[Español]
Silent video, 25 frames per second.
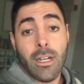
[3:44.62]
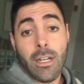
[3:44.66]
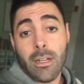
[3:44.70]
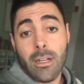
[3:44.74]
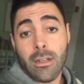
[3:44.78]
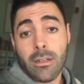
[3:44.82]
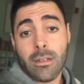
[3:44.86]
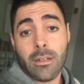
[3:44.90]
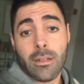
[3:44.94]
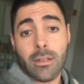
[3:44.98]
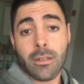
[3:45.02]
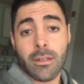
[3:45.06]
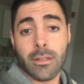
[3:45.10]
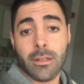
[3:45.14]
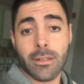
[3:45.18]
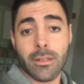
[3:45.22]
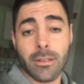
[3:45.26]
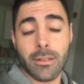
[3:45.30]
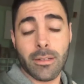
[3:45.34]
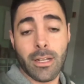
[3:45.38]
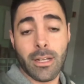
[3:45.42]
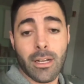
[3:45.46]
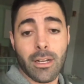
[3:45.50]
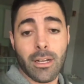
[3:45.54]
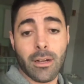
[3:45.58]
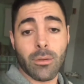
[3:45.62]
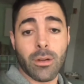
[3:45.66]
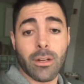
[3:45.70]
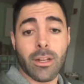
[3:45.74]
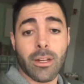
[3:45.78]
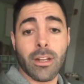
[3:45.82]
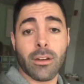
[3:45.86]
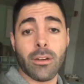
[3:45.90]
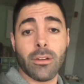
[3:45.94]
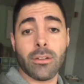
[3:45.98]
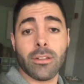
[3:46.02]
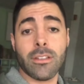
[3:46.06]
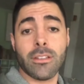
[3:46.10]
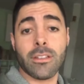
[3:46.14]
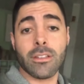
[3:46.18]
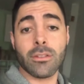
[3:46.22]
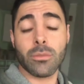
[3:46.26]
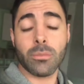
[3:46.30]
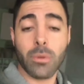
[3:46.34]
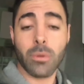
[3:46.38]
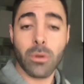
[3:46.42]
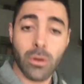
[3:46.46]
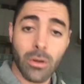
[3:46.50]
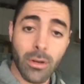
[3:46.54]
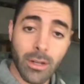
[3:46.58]
Y nada, ya cualquier
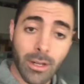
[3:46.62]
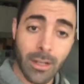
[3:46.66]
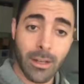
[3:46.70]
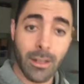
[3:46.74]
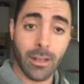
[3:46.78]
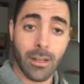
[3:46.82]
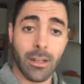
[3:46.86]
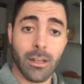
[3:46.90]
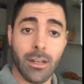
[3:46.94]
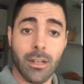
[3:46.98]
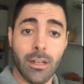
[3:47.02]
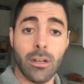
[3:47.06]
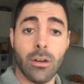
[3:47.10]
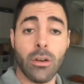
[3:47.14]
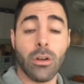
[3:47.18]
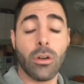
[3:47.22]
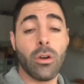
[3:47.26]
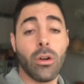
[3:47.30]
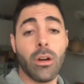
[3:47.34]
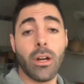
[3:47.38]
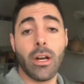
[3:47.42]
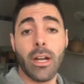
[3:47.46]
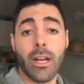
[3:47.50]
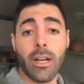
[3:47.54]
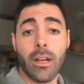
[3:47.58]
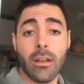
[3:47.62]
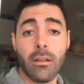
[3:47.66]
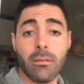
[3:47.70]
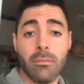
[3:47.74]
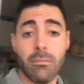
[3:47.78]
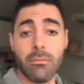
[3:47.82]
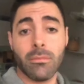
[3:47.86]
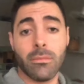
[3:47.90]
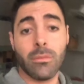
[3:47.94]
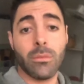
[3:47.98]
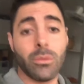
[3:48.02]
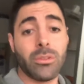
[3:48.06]
noticia supongo que lo colgaré.